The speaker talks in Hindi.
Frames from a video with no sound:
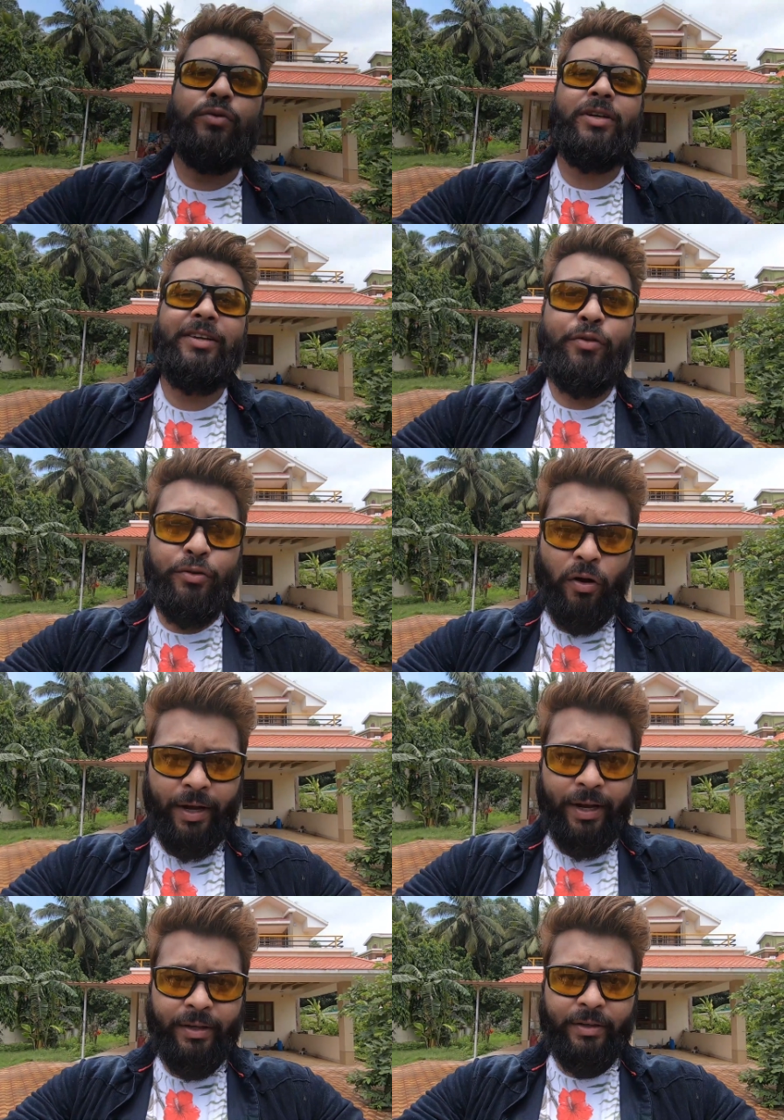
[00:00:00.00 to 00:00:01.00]
उसका न्यू सॉन्ग
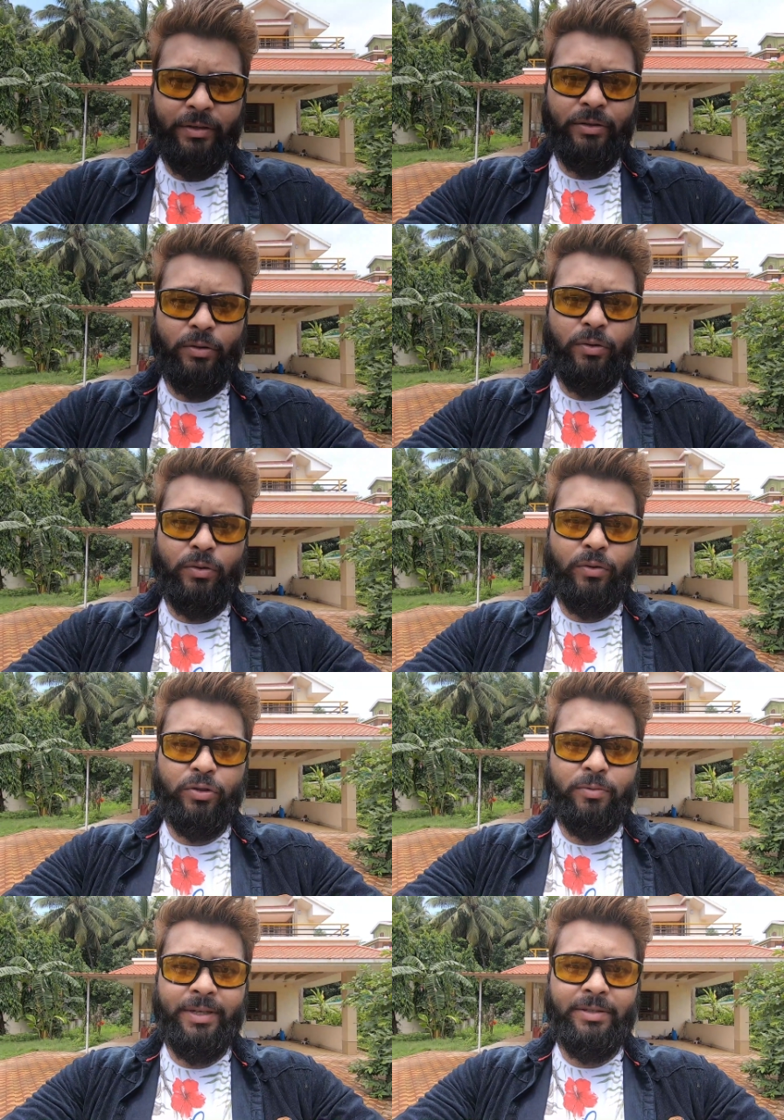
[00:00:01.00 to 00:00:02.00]
है तो
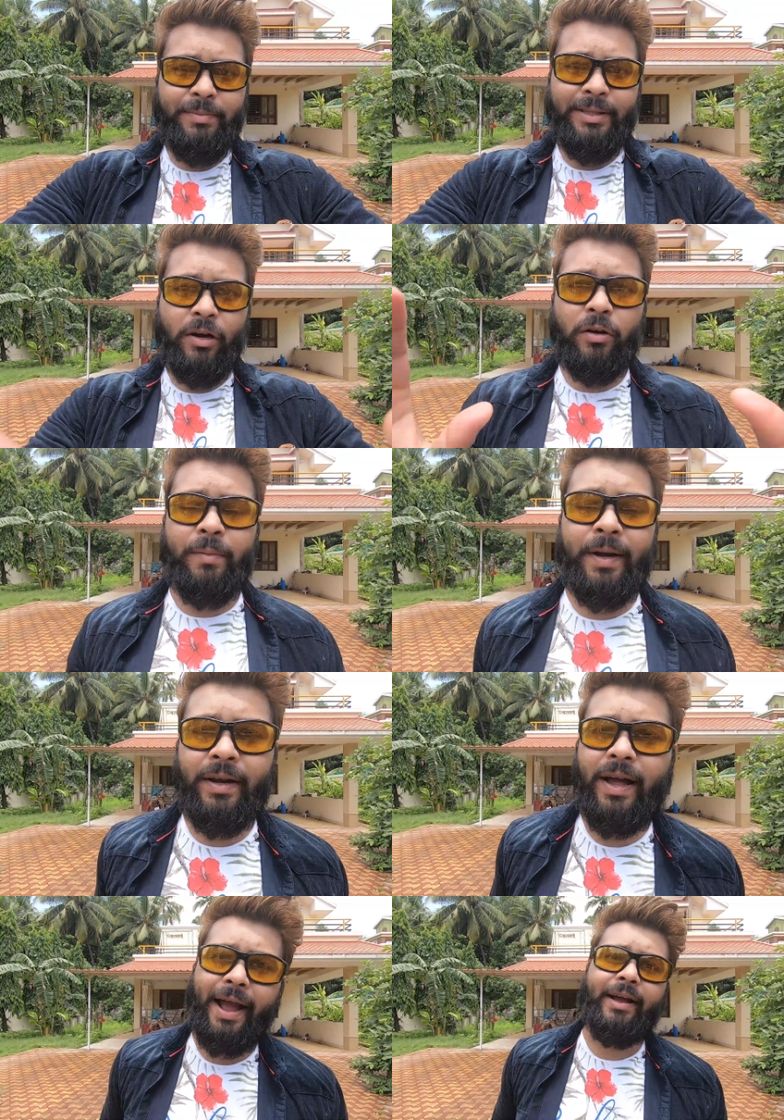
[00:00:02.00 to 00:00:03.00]
उसमें स्मिता और मैं
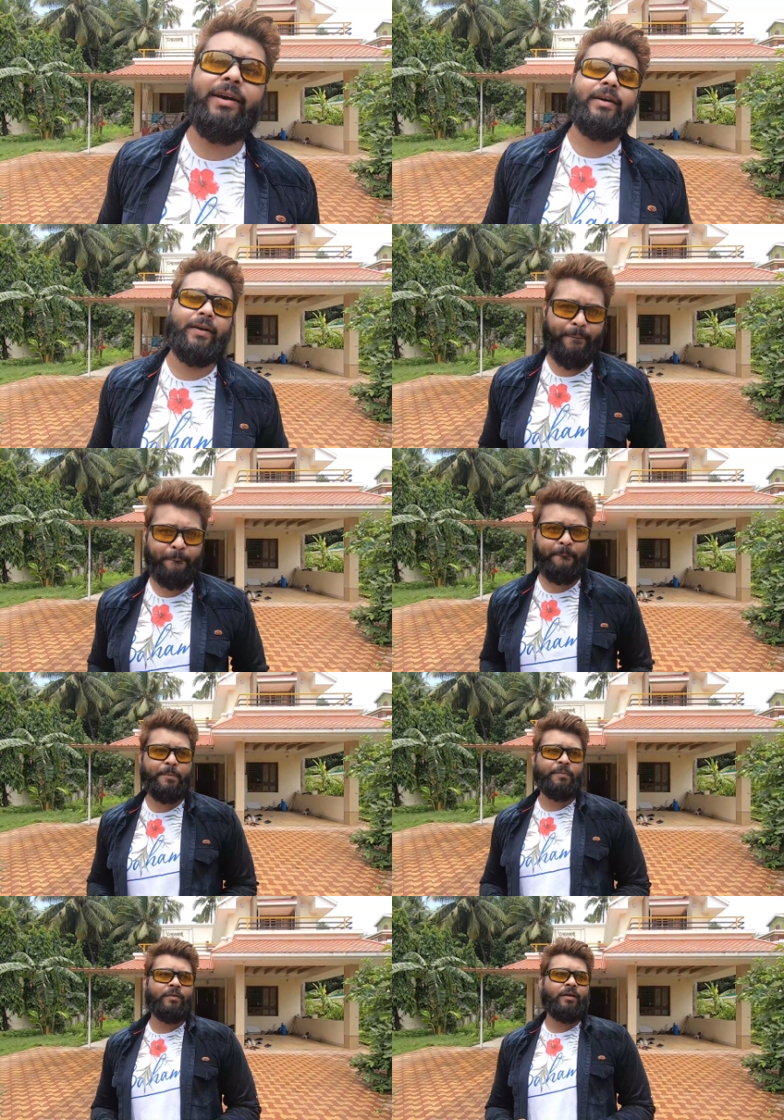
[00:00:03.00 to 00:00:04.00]
एक्ट कर रहे हैं
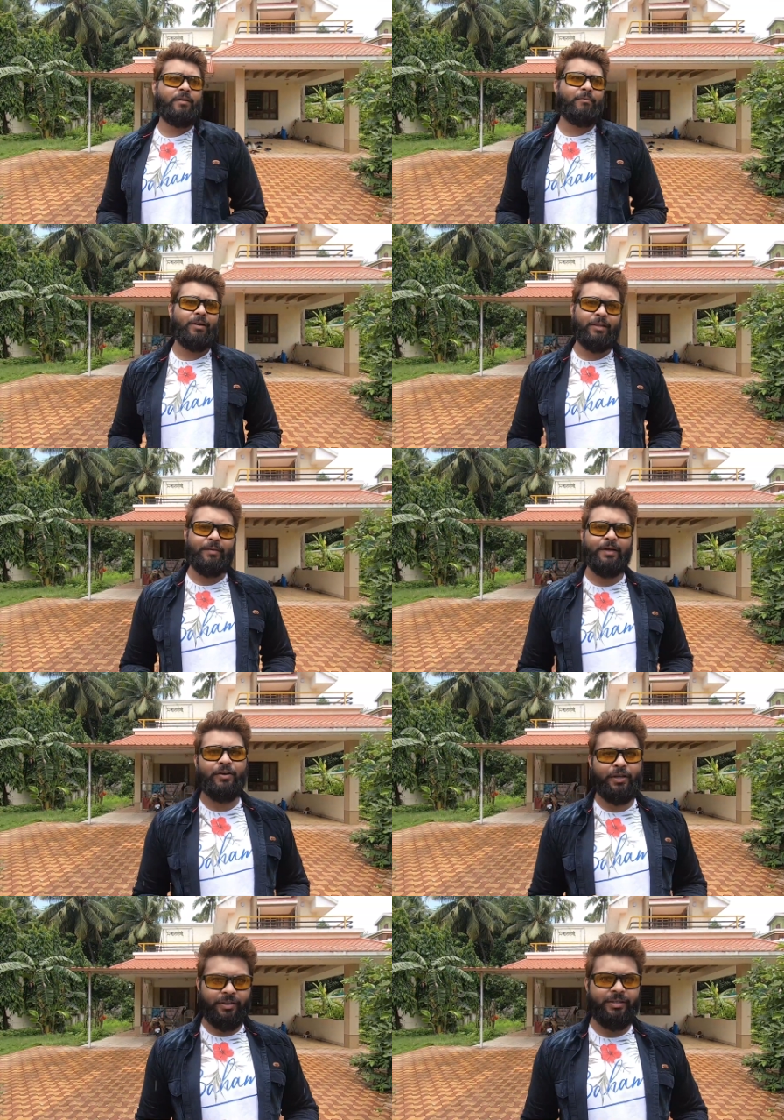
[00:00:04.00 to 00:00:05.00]
मतलब हीरो
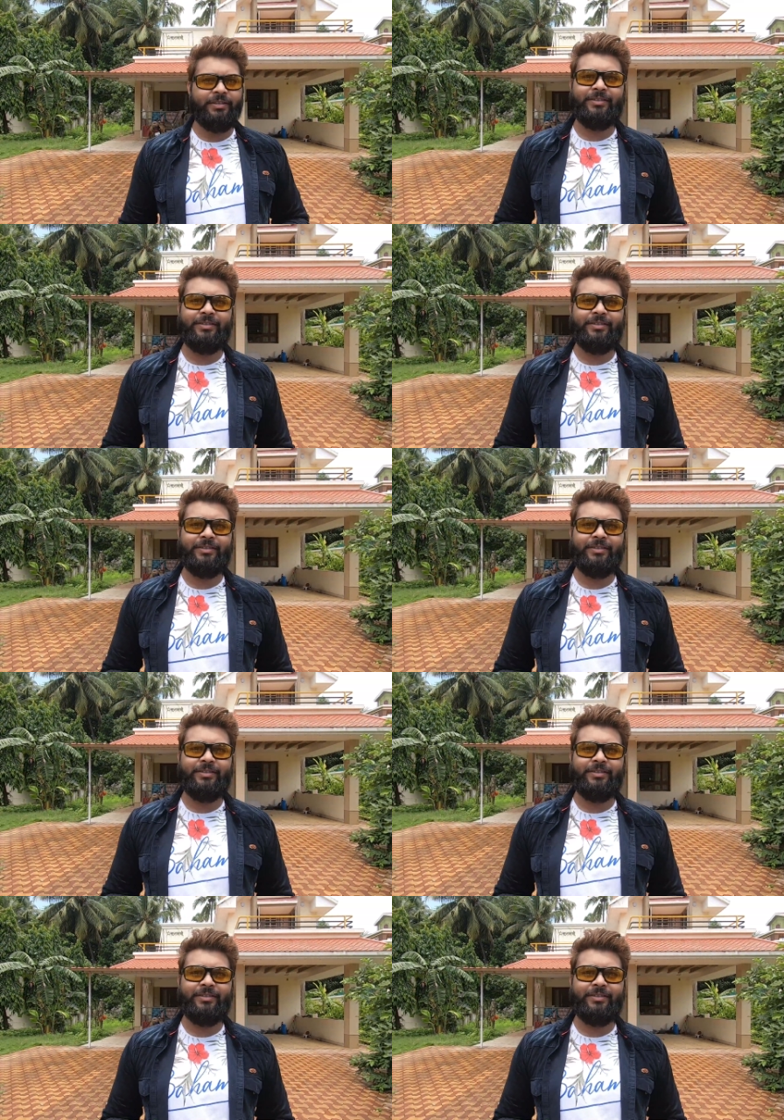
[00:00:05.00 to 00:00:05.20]
हीरोइन